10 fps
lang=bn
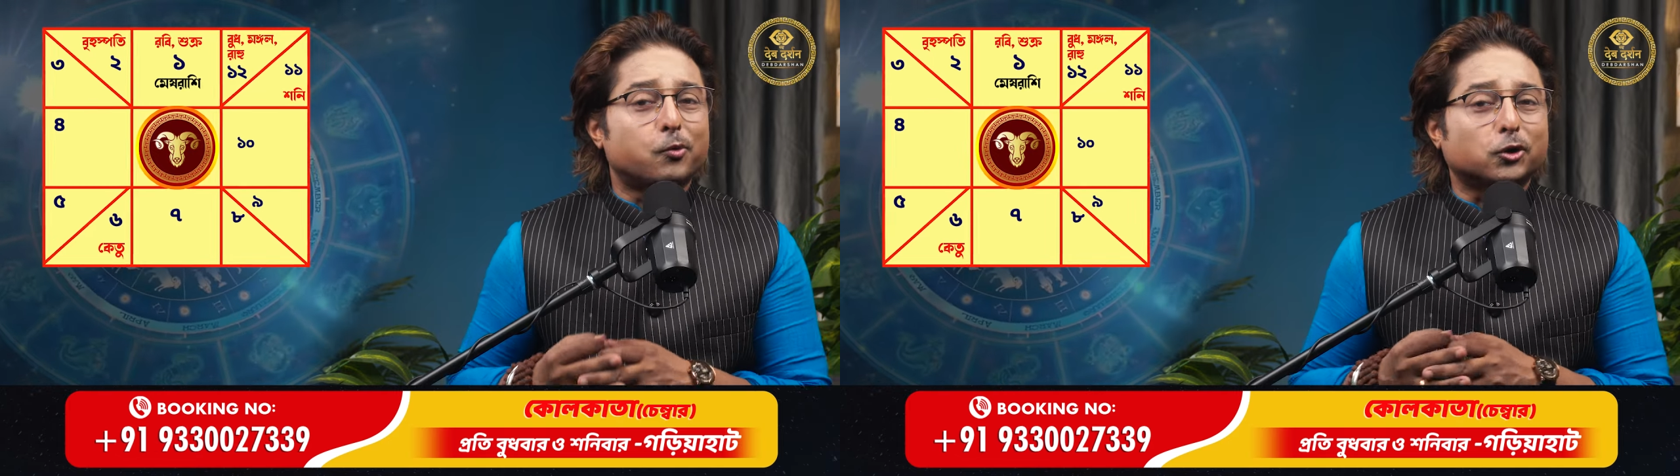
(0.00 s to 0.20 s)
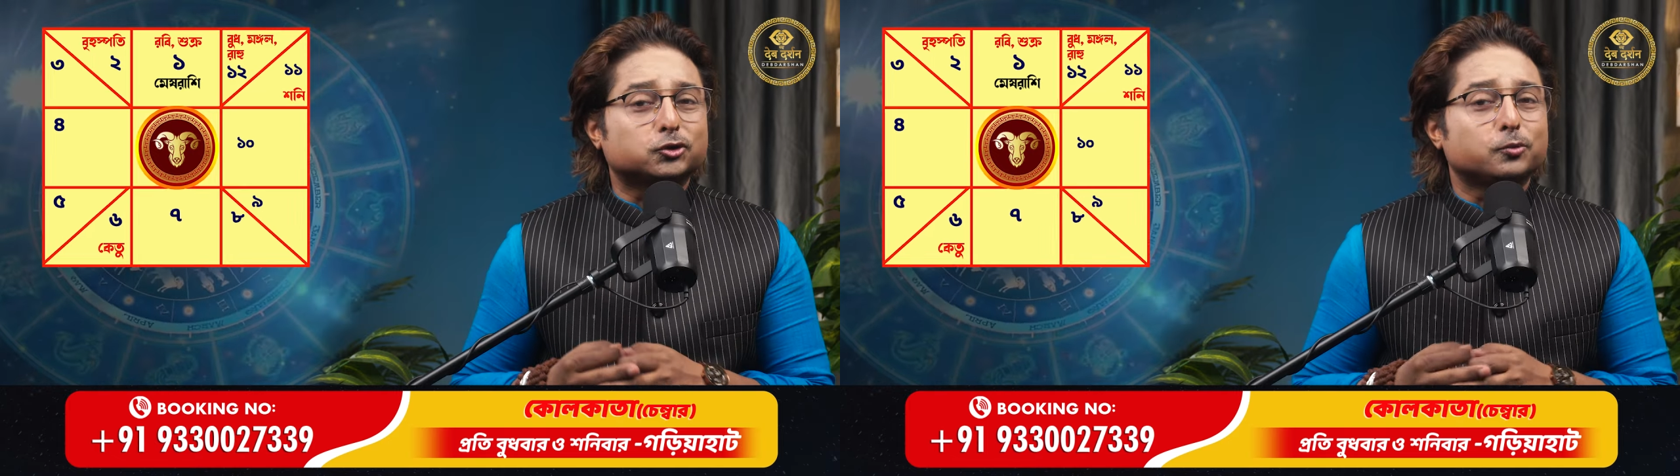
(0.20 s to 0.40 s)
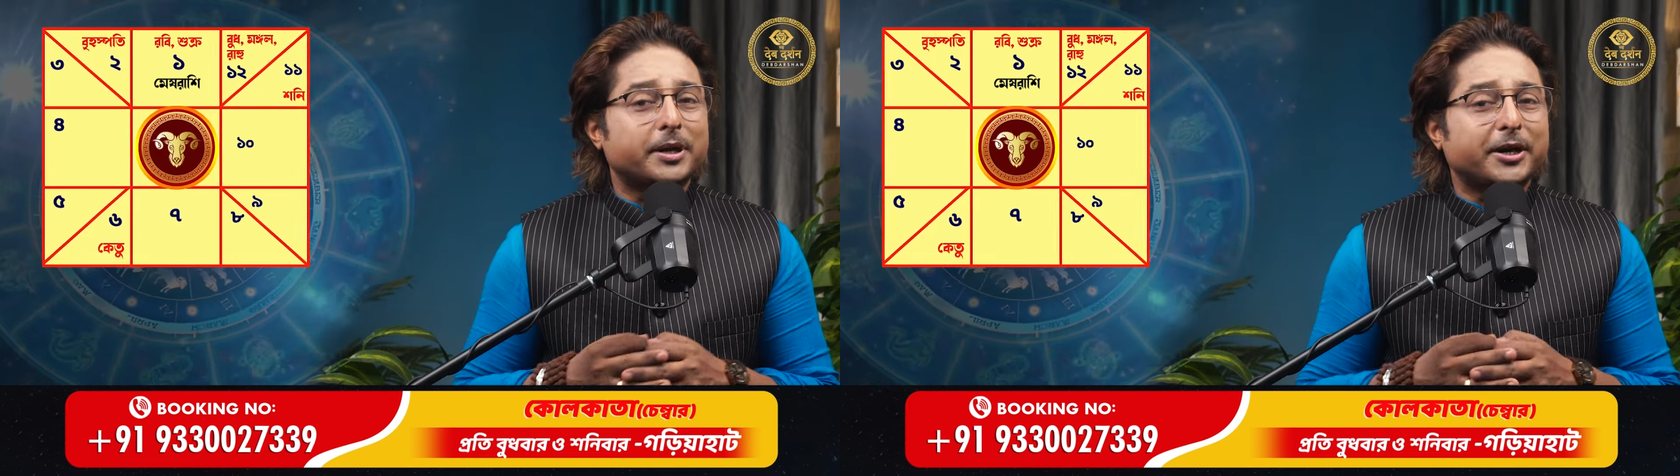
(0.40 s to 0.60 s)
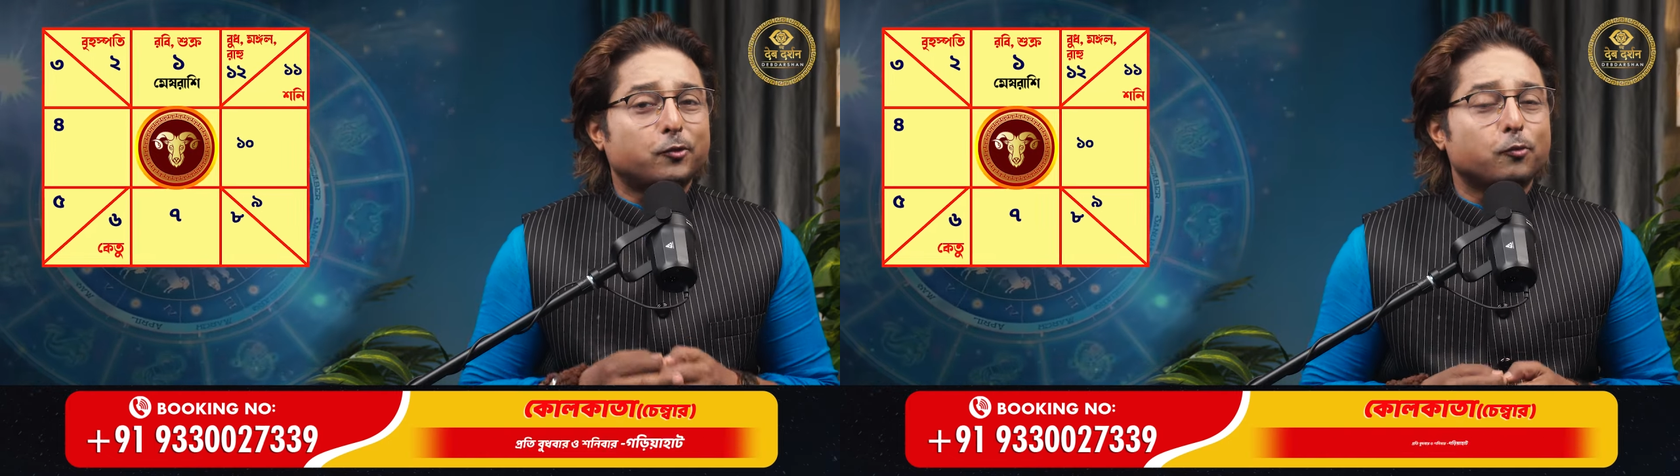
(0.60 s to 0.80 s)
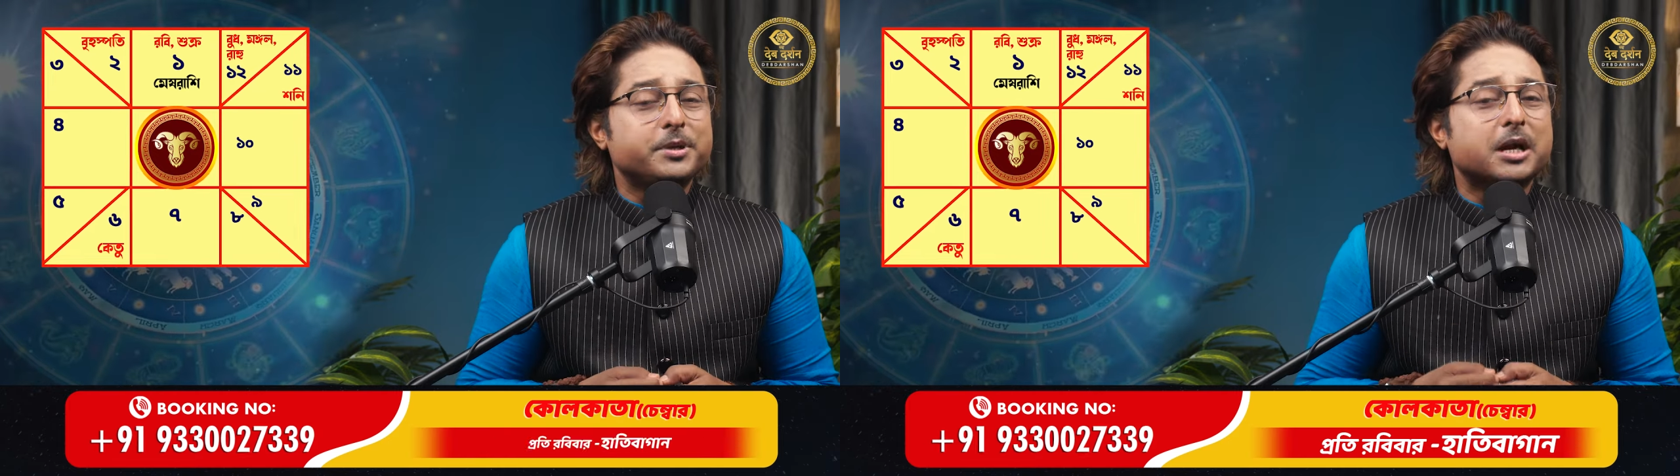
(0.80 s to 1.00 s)
বর্তমানে
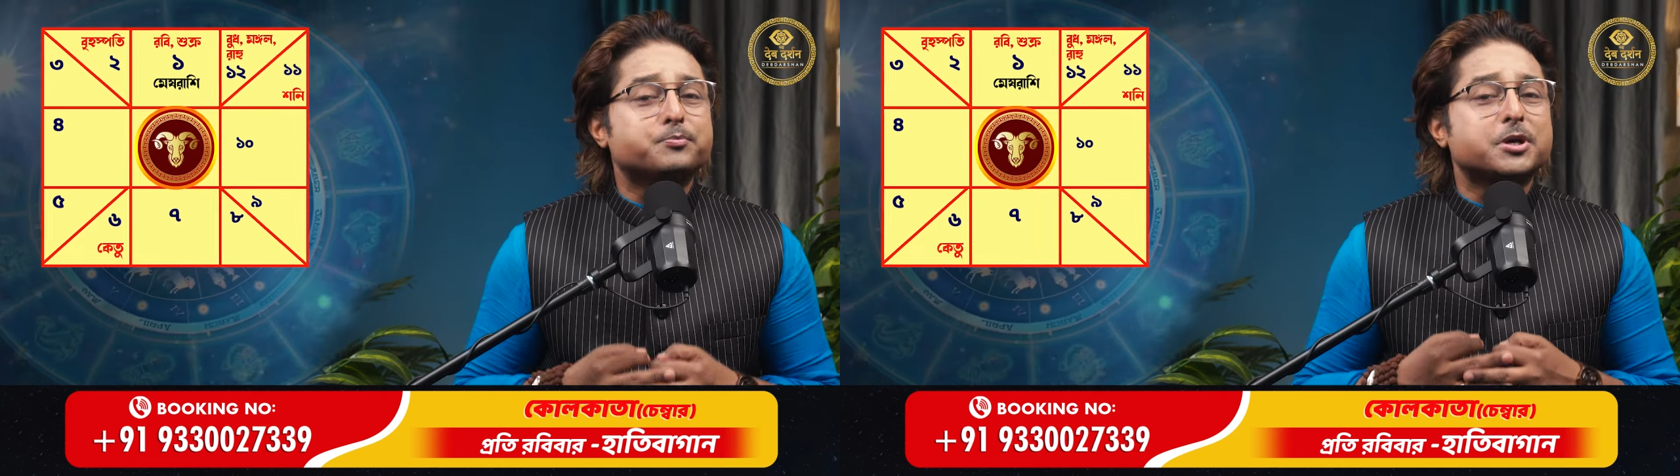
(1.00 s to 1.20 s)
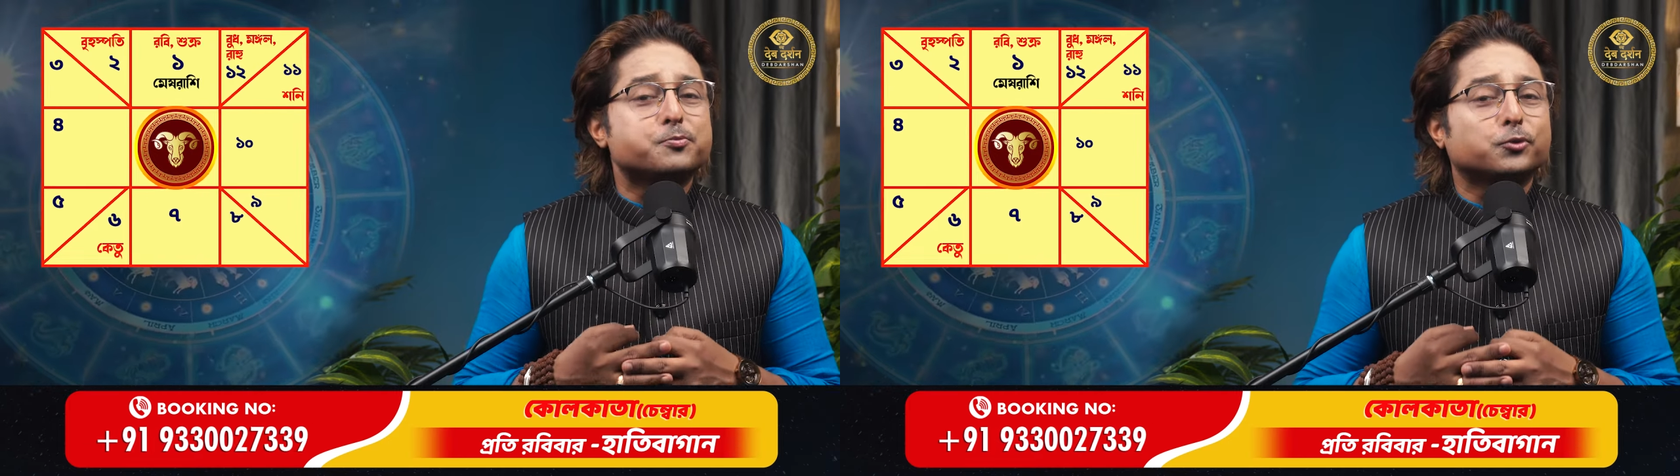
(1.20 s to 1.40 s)
রবি আপনার